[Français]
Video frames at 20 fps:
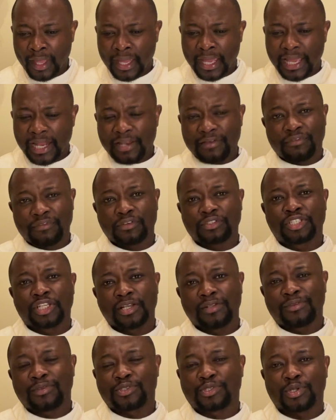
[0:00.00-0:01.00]
Et
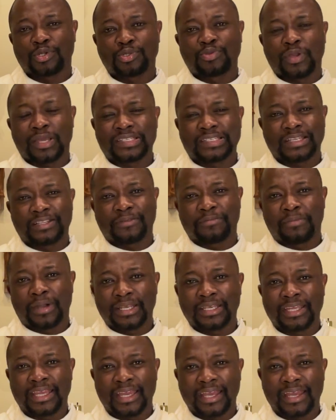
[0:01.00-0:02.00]
l'évangile d'aujourd'hui a cette
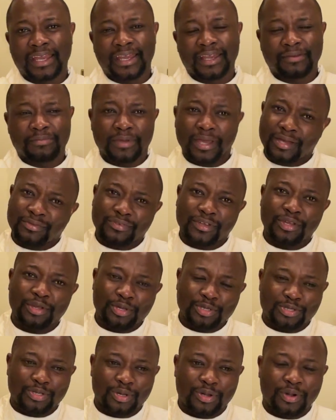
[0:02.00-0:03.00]
manière
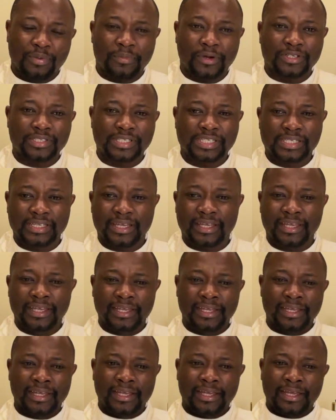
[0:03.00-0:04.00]
merveilleuse de commencer
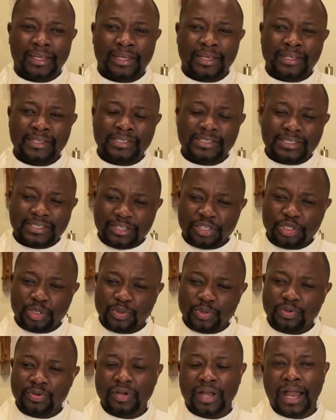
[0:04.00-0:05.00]
six
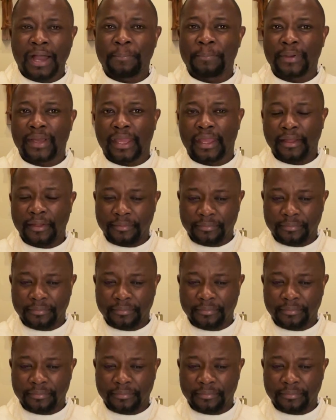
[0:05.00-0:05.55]
jours après.